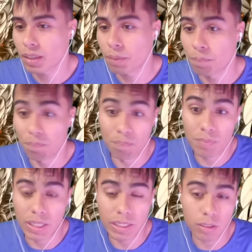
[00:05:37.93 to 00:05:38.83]
mm,
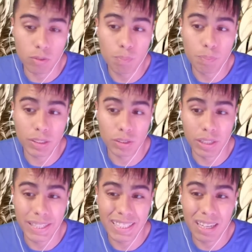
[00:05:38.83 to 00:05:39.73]
tener un
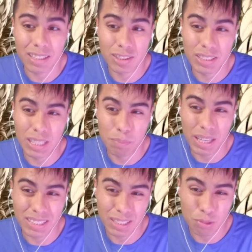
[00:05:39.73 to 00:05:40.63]
personaje ya semi
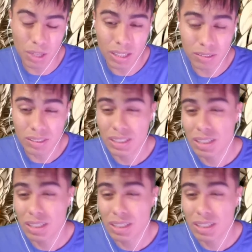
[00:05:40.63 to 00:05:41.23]
asegurado,